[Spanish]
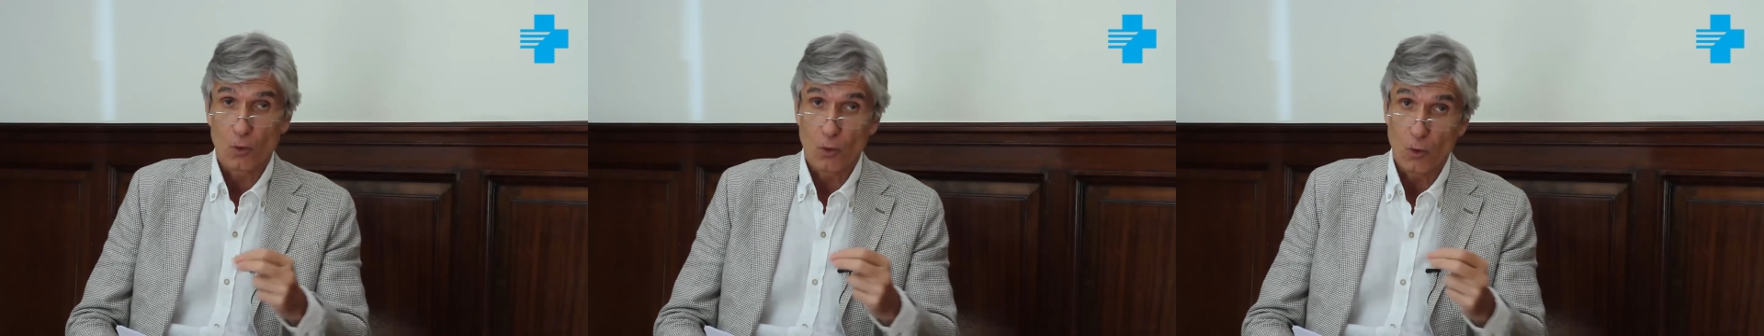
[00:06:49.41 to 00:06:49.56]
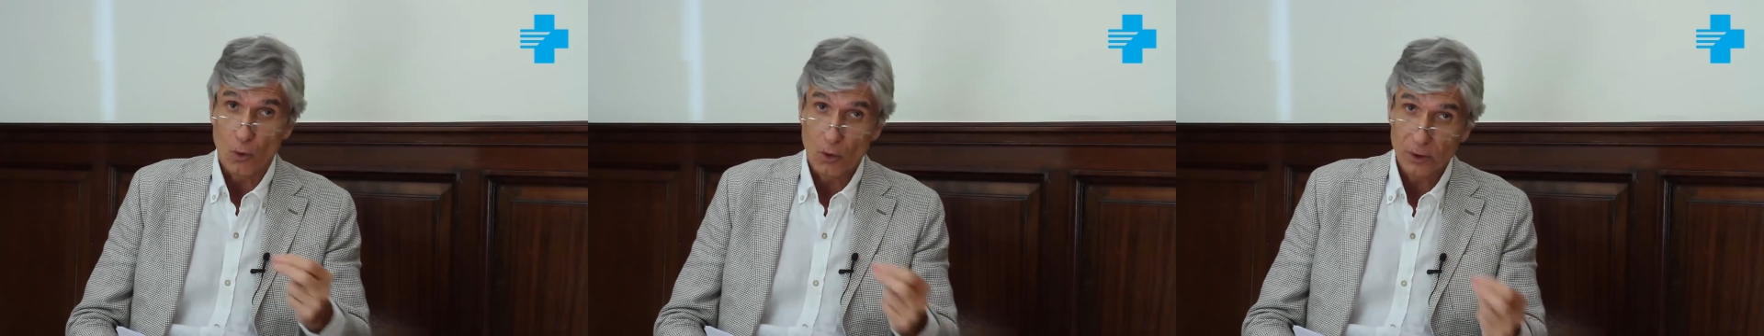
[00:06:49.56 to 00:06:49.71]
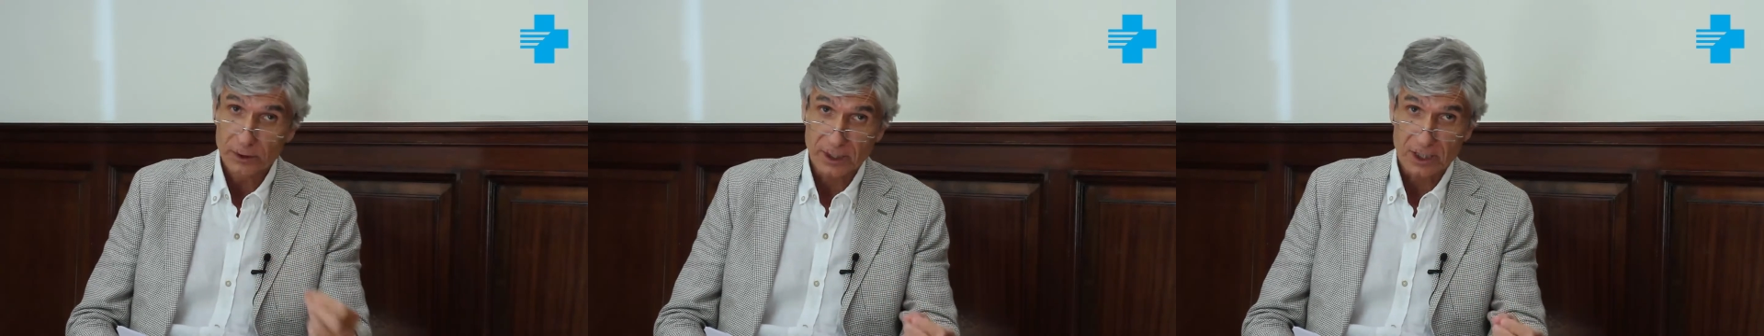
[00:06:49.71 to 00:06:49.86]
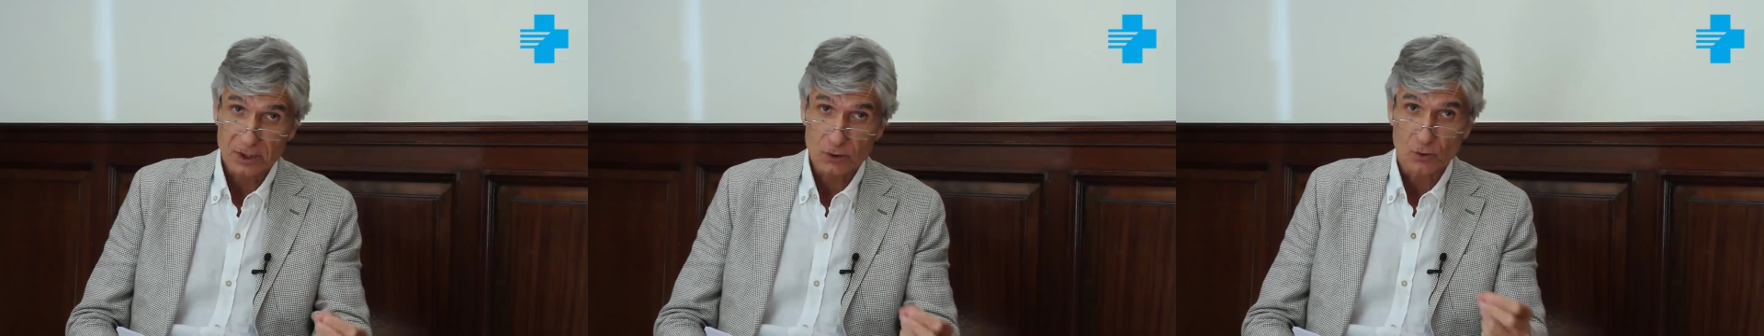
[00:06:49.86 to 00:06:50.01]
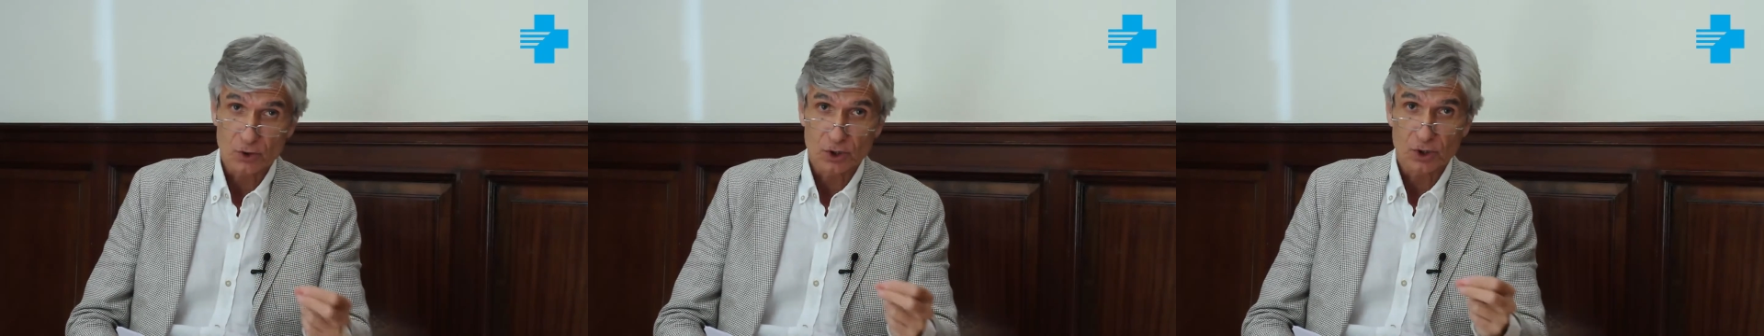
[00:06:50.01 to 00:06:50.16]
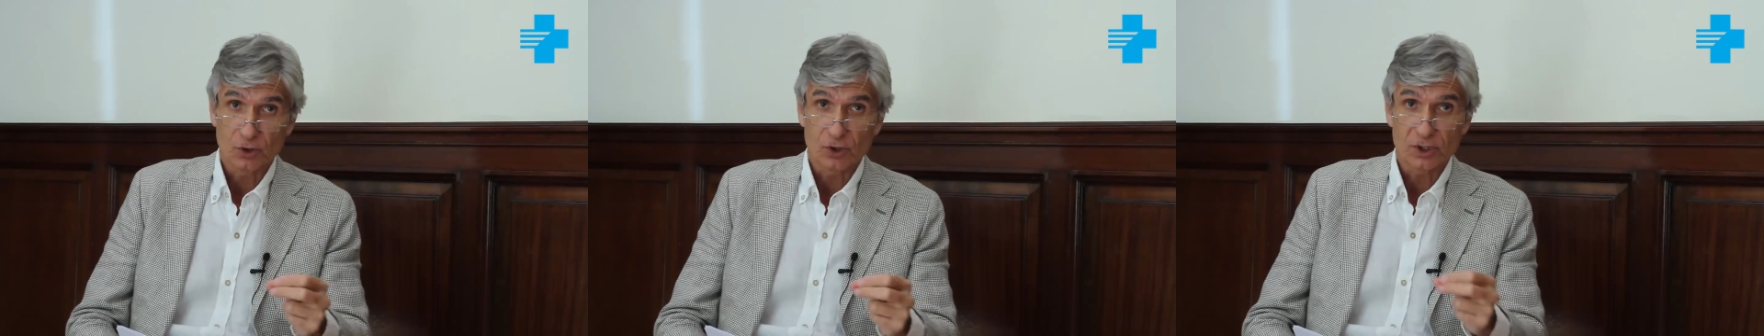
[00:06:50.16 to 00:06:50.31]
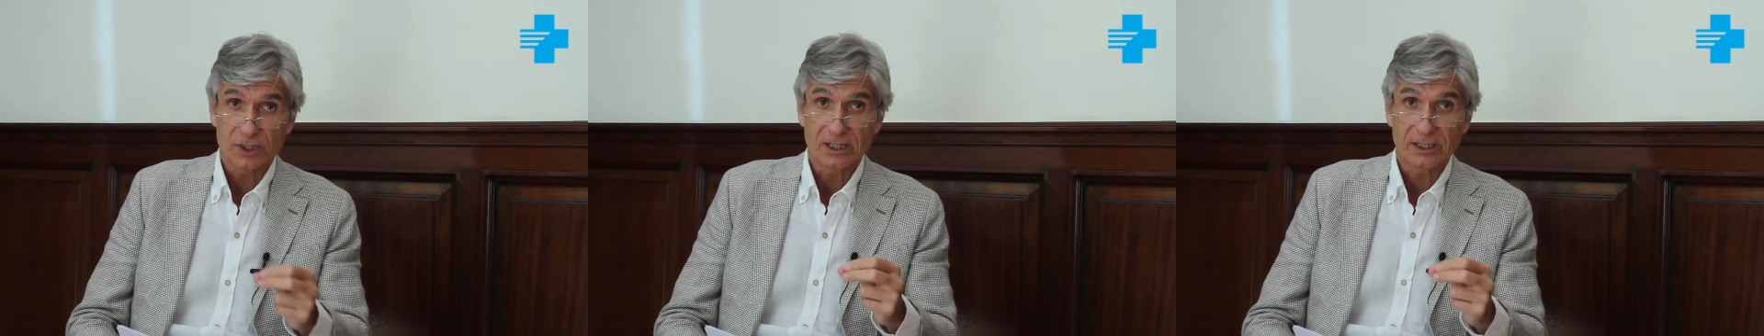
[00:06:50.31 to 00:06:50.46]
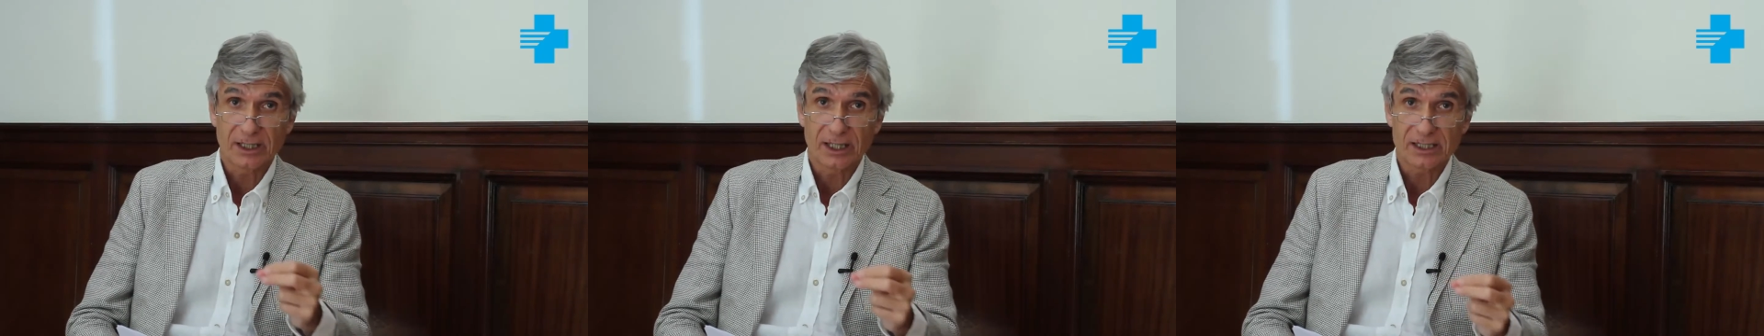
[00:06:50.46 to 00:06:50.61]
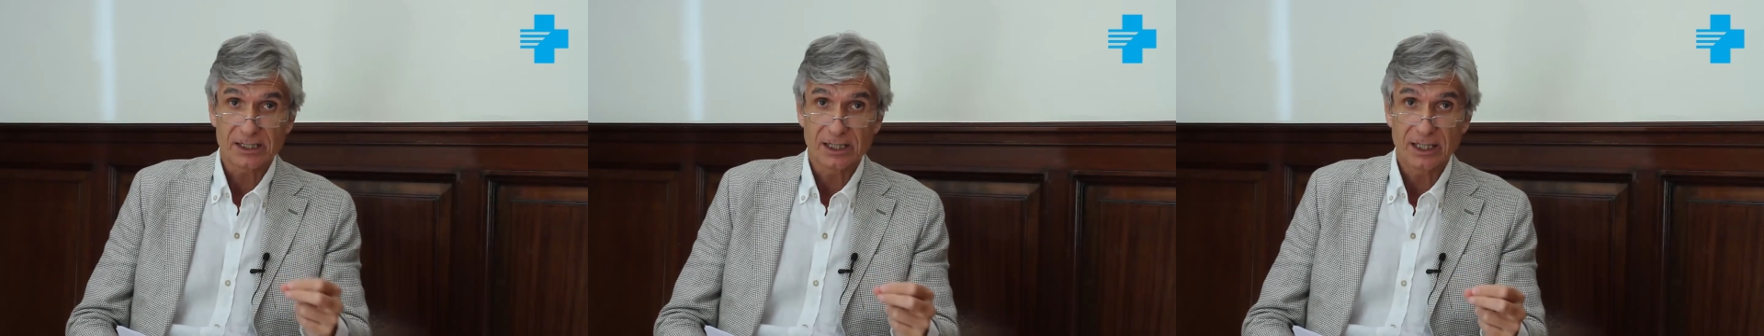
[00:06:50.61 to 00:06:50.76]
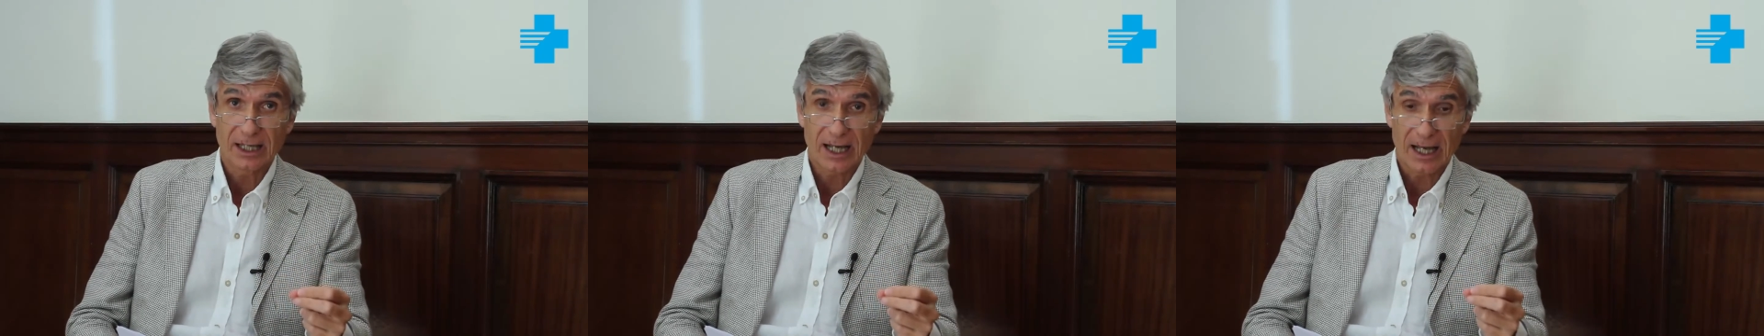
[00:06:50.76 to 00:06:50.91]
u otras cuestiones
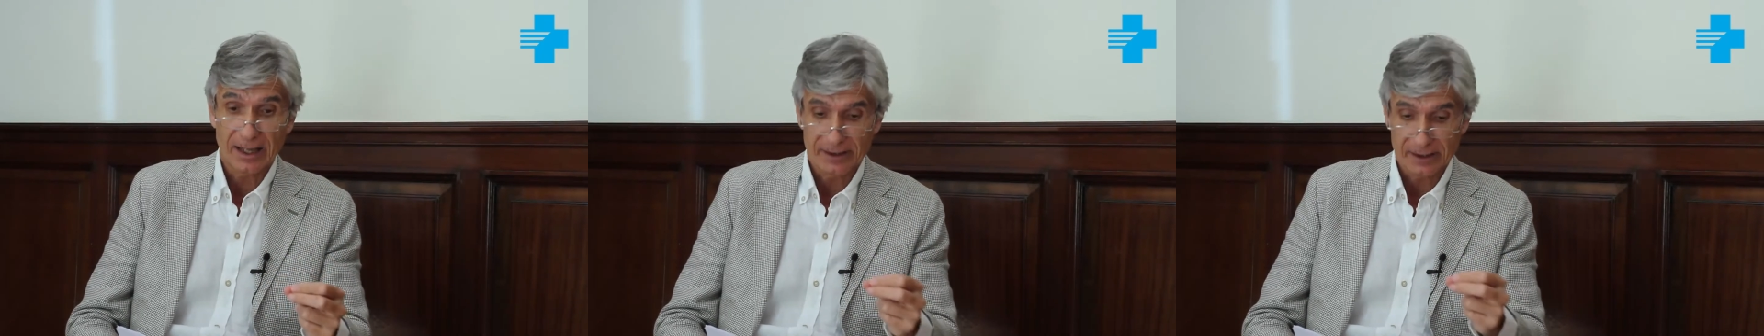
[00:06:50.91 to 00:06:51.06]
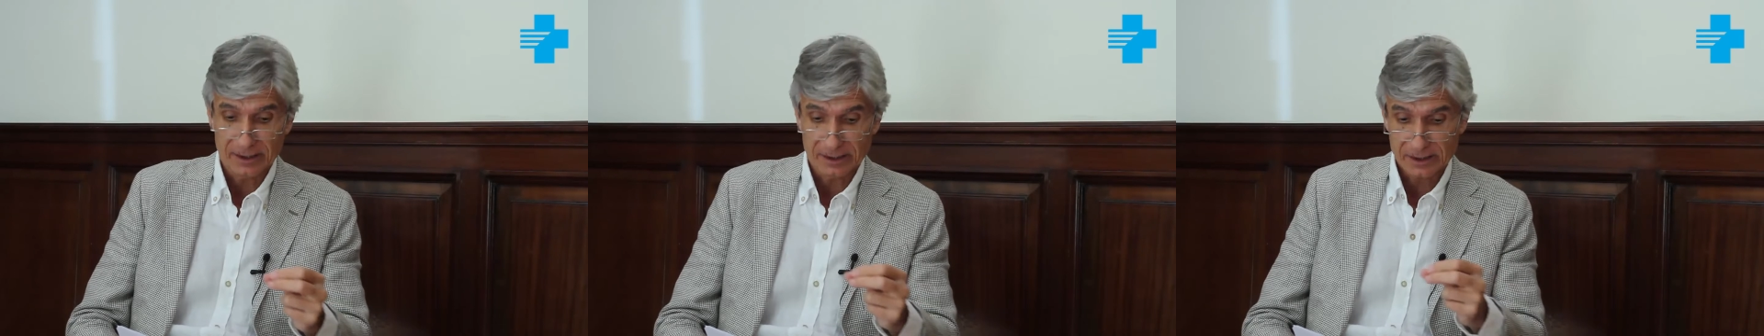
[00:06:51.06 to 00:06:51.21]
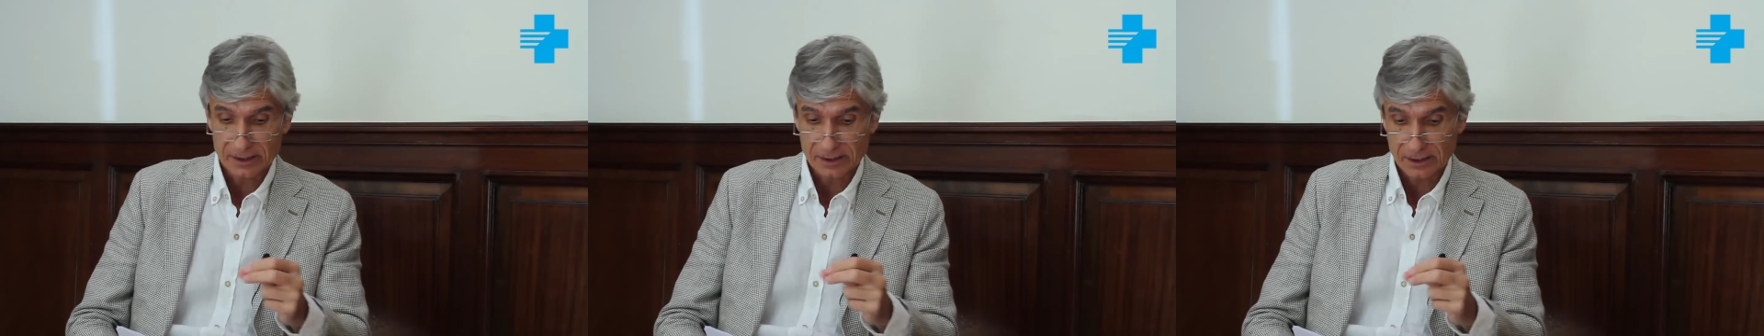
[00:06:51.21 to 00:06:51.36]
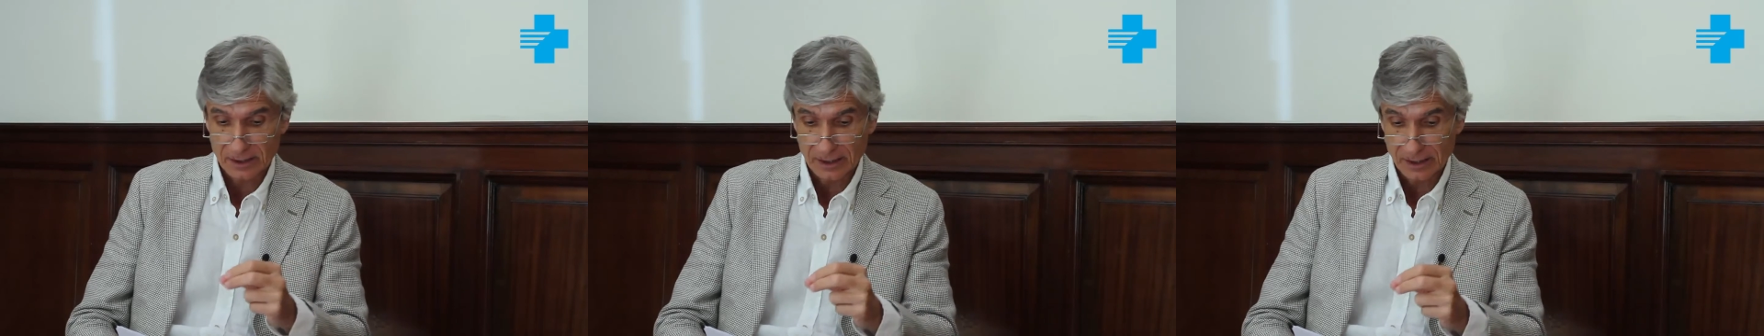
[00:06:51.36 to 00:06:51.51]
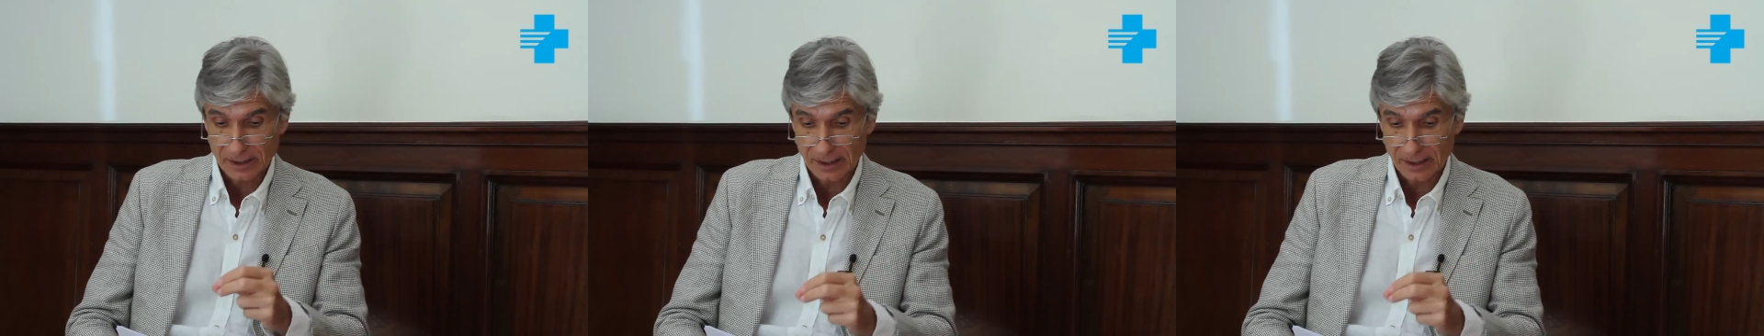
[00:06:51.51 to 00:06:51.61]
éticas y legales